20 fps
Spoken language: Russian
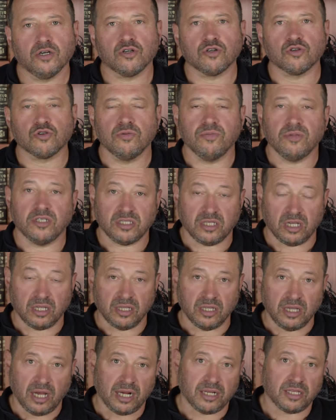кроме
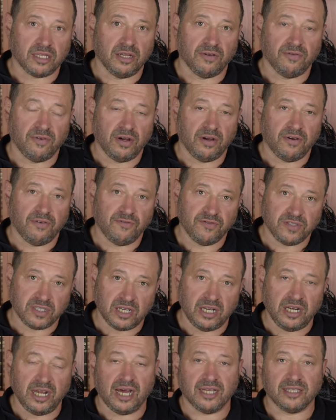стандартного
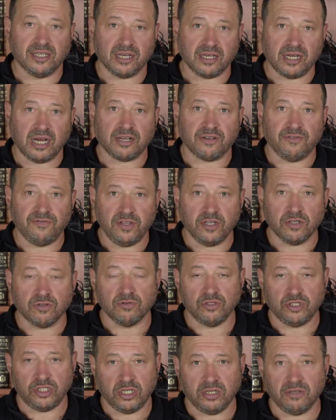взгляда, как
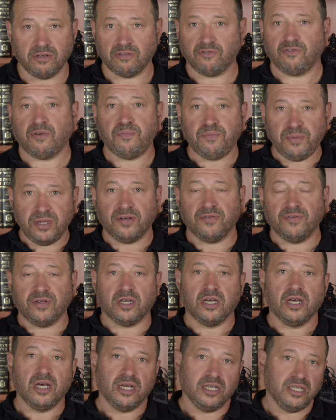верующий говорит:
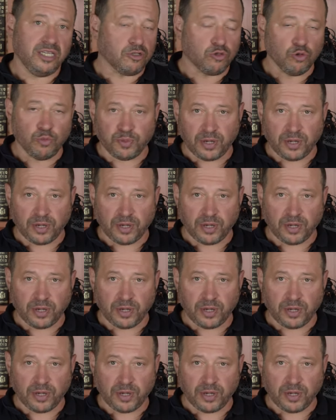Во-первых, нету